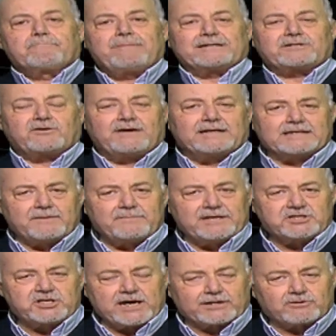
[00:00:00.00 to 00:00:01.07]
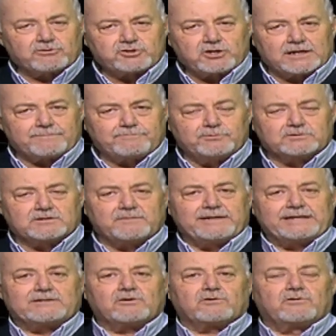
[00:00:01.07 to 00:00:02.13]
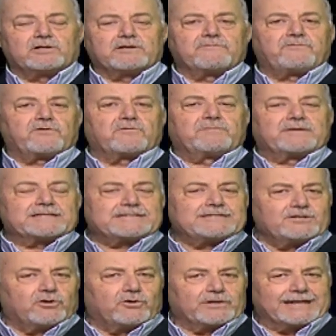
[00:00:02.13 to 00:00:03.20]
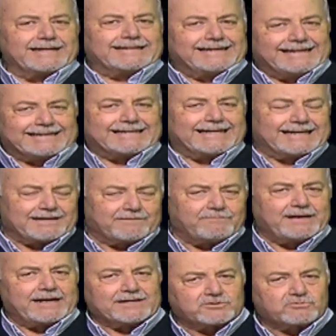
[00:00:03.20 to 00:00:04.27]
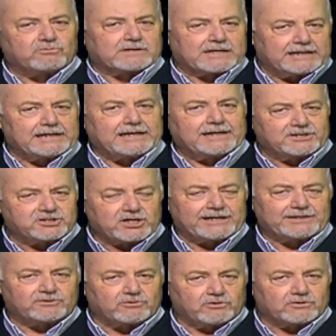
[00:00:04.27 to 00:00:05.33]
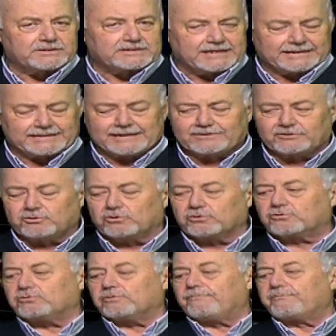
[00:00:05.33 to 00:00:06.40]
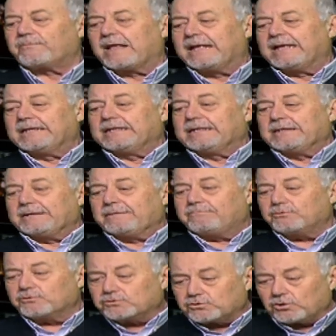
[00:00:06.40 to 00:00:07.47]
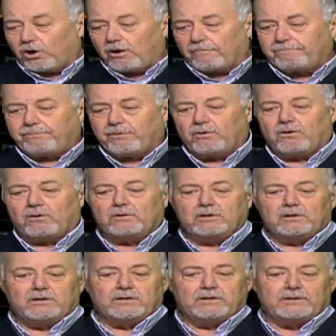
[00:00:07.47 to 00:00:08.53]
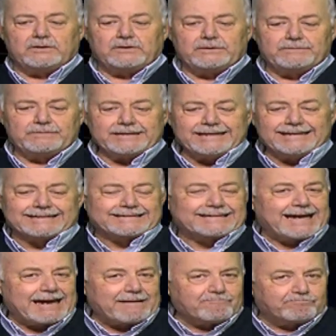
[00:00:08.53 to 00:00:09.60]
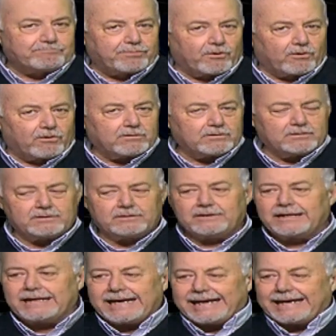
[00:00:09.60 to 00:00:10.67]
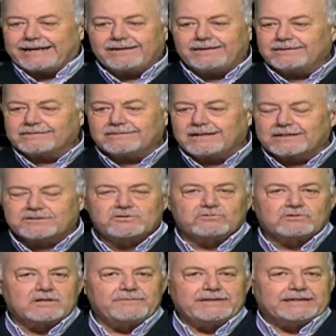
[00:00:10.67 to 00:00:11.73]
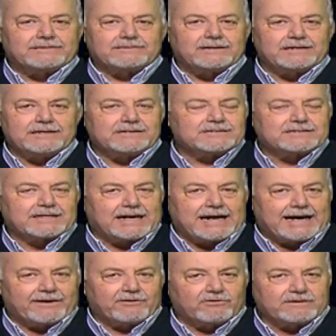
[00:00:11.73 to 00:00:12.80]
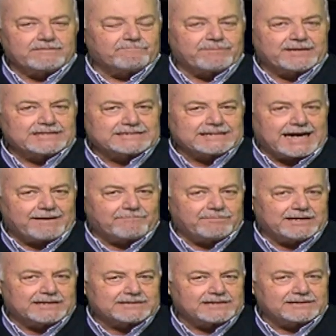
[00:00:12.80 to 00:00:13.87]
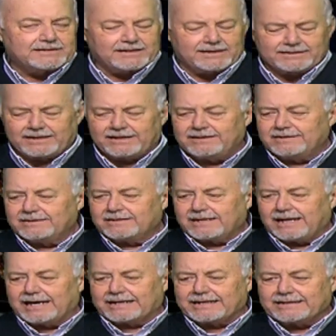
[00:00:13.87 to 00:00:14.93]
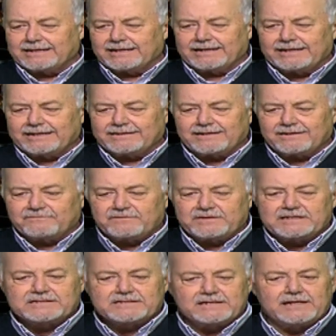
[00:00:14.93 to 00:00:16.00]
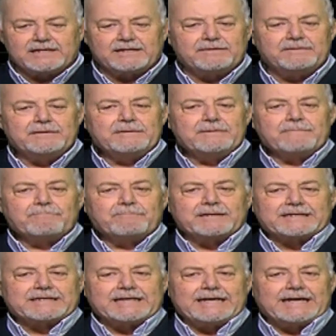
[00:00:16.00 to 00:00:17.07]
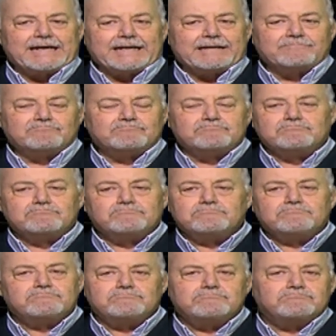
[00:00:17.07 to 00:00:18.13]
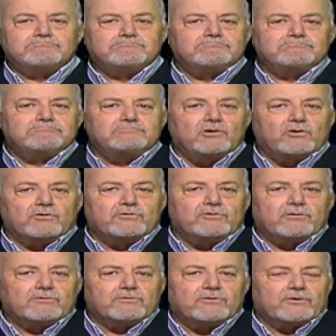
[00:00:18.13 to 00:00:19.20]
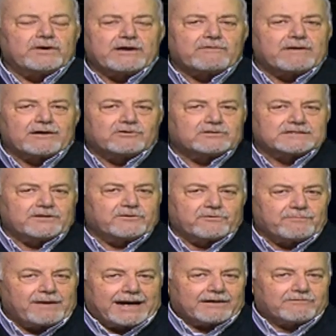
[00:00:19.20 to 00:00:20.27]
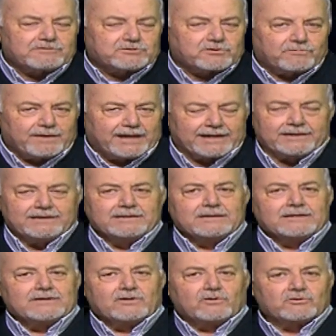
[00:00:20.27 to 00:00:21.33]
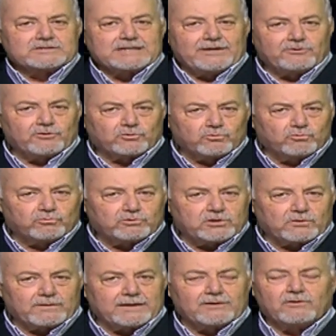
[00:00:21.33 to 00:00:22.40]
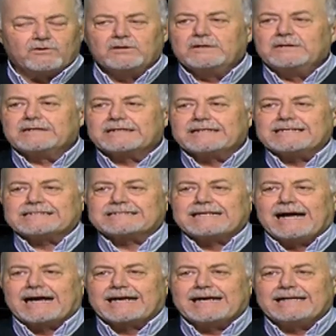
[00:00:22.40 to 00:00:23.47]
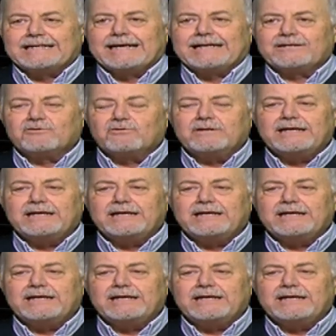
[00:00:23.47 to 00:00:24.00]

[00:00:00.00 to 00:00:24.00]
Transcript: Ben trovati amici, eccoci l'appuntamento con l'informazione di Telibrea sul canale 178. Purtroppo eh, il tempo eh, è assolutamente strano, impensabile, sentirete anche delle interviste, perché mm, no, no, non è una cosa normale, questo ormai lo sanno tutti quello che sta accadendo.